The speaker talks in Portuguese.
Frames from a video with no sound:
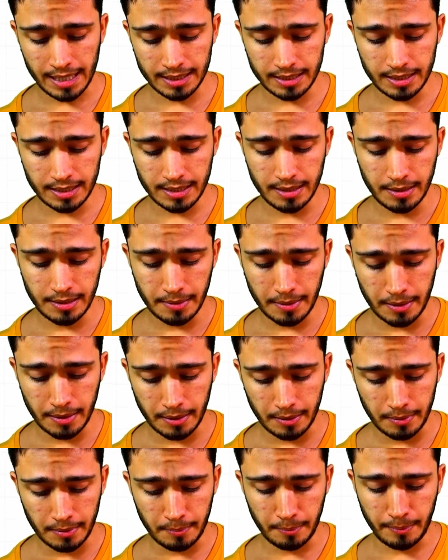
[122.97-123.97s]
aqui
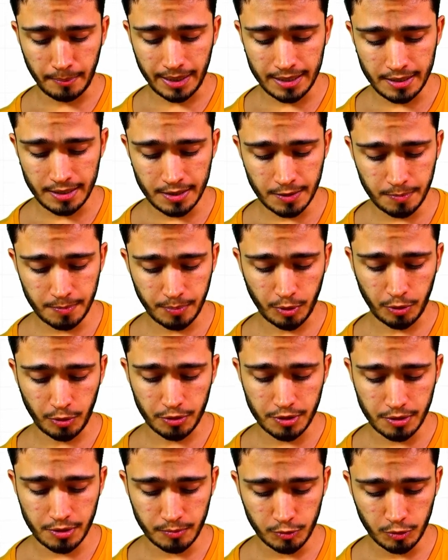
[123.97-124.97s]
mais
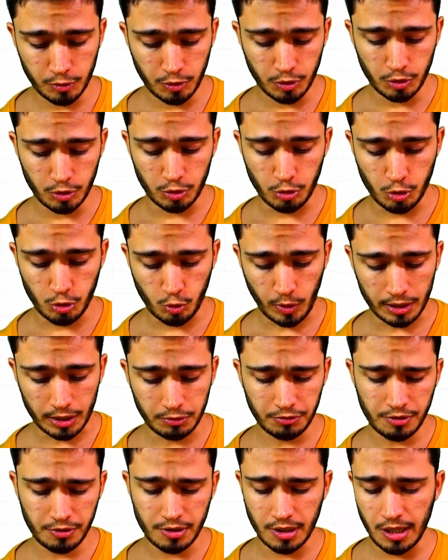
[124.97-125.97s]
próximo dos
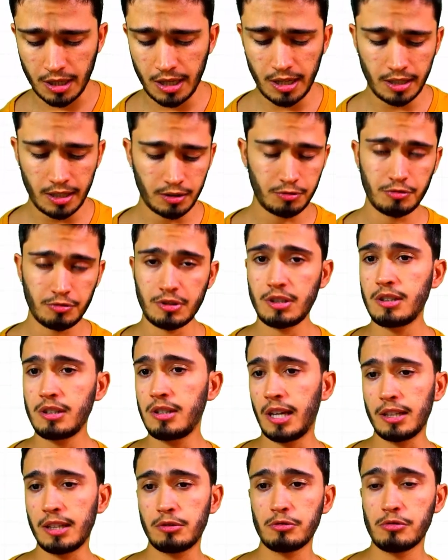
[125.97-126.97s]
400,
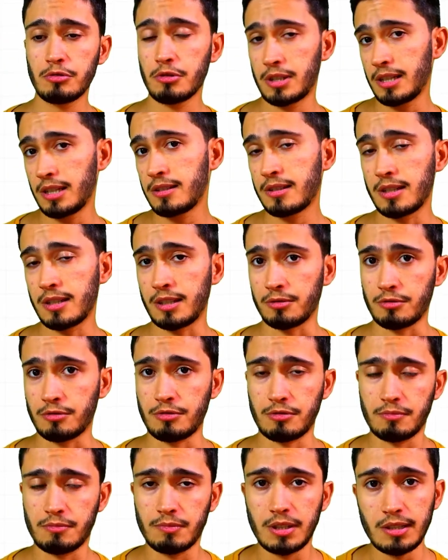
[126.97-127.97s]
500 ou
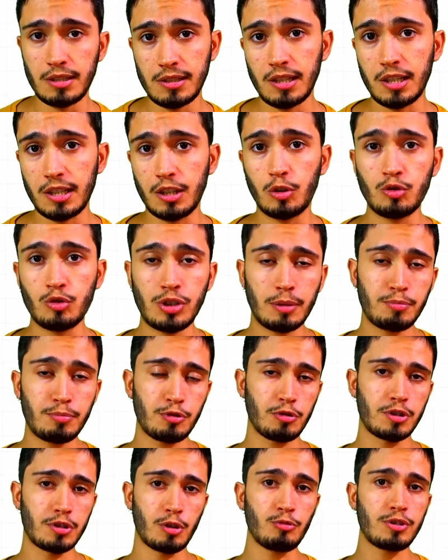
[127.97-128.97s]
600, que seria onde a
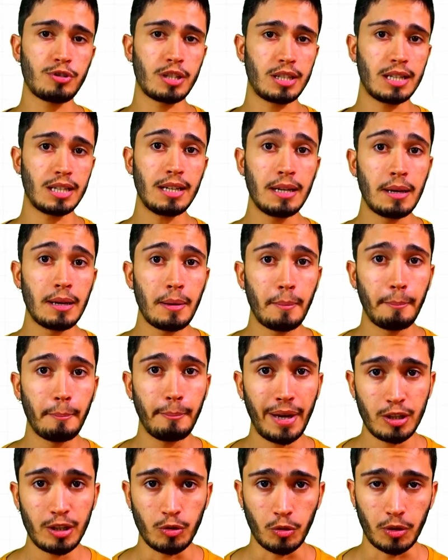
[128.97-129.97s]
absorção seria
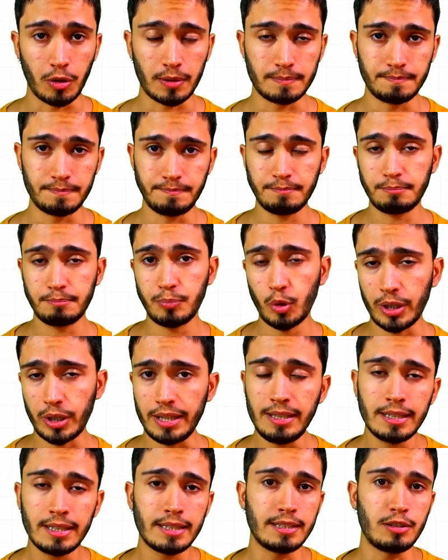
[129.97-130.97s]
maior.
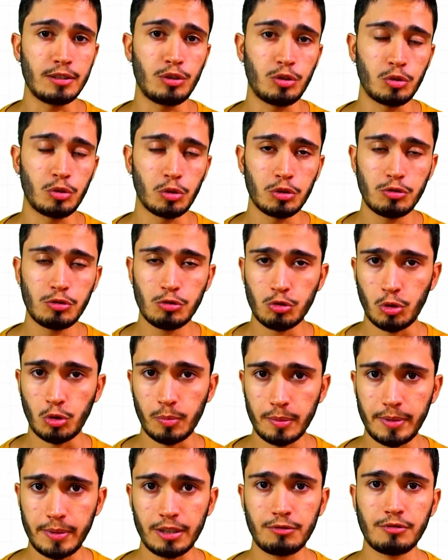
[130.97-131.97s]
Porém, em todos os
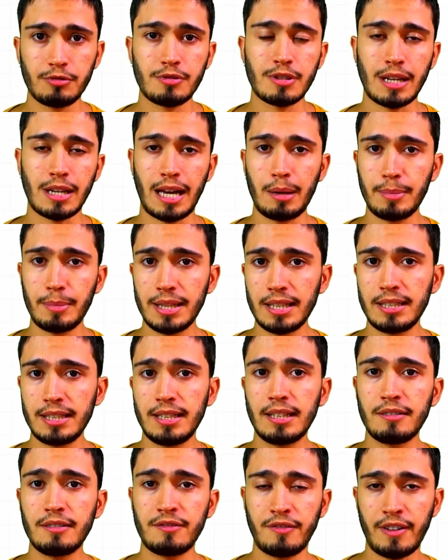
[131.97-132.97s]
comprimentos, a
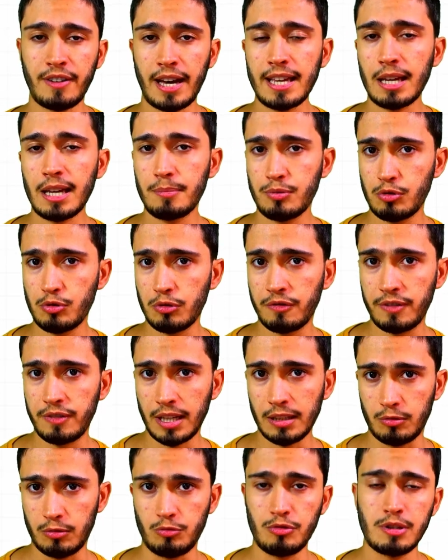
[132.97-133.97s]
melanina vai
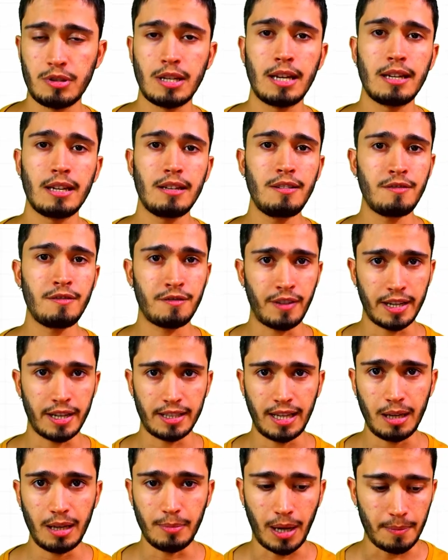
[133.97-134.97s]
absorver a luz e
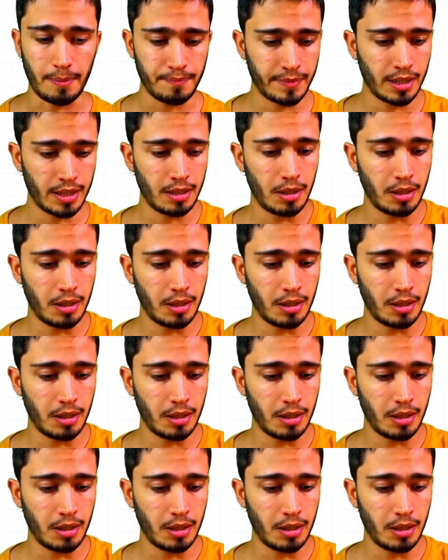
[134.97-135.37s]
vai queimar.